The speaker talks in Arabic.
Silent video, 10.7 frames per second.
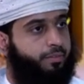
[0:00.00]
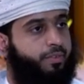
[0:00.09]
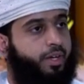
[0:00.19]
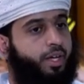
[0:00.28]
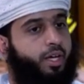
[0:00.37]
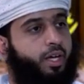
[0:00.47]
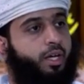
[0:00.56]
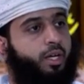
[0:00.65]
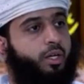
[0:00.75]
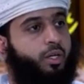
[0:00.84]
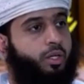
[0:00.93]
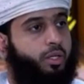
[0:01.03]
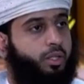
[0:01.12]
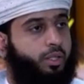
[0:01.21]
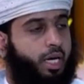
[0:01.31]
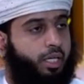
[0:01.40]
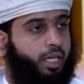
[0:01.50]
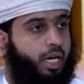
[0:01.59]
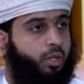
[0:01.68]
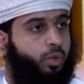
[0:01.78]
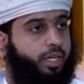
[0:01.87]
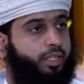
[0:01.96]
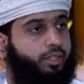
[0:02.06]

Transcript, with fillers: فجعلوا آية